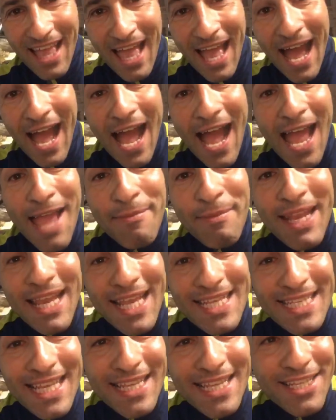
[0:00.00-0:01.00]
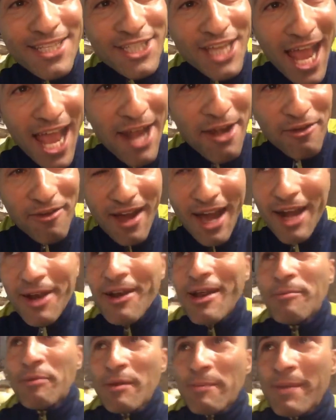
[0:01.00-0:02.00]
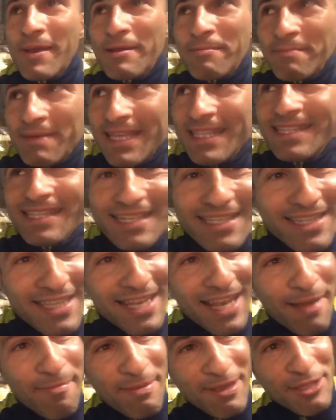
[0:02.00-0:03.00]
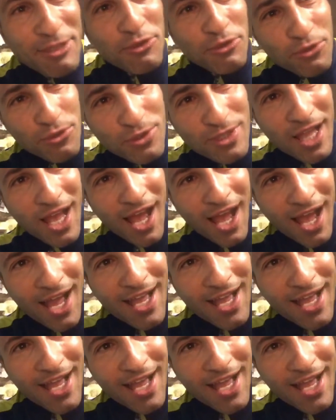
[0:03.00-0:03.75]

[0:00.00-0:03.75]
Ah, Emilia sei di Genova, allora puoi permetterti la battuta.